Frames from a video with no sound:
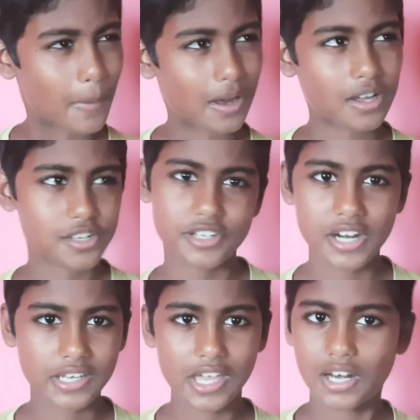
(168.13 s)

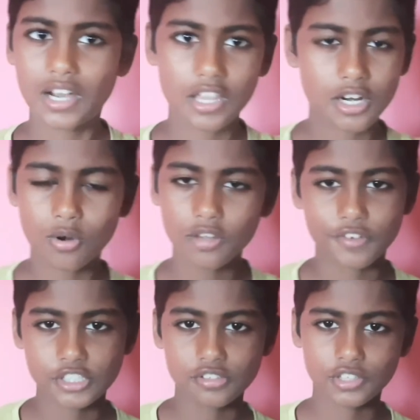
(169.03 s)
மகாராஷ்டிரா கேரளா அதில் கூட
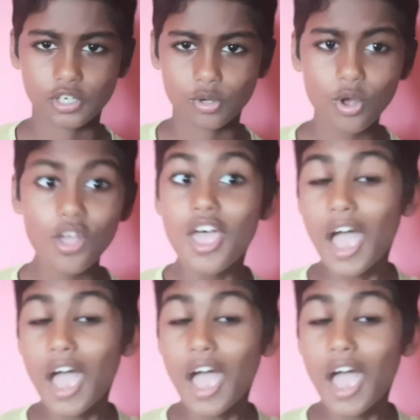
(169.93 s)
ஃபஸ்ட்டு வந்திருக்கும்